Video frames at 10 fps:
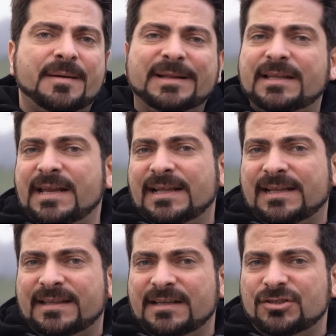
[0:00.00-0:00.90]
La batteria è
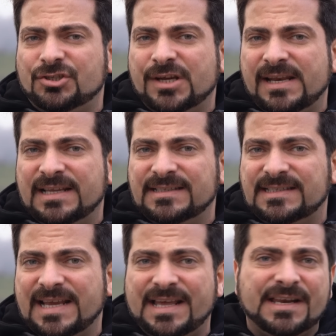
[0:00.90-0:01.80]
da 13 celle in
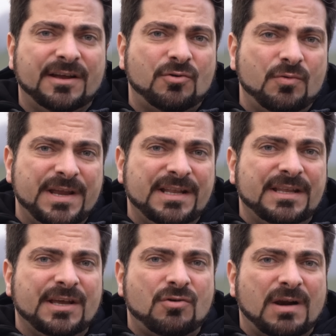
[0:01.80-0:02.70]
serie
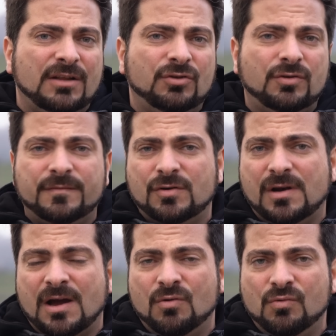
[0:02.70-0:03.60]
quindi
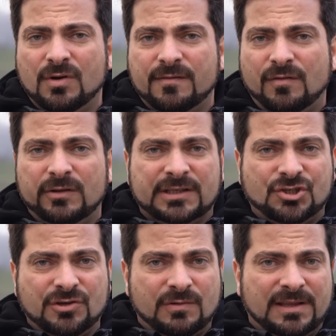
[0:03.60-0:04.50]
48,1 volt
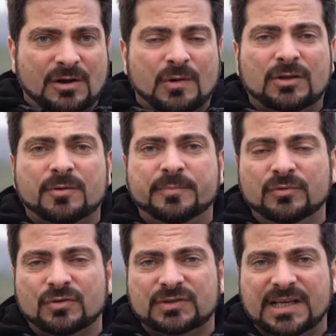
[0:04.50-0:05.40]

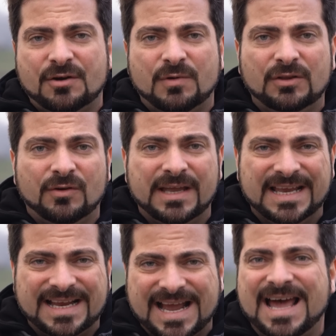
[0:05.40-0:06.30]
54.6 quando
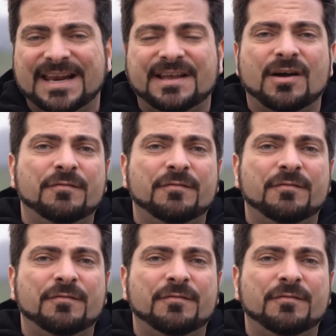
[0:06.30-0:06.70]
è carica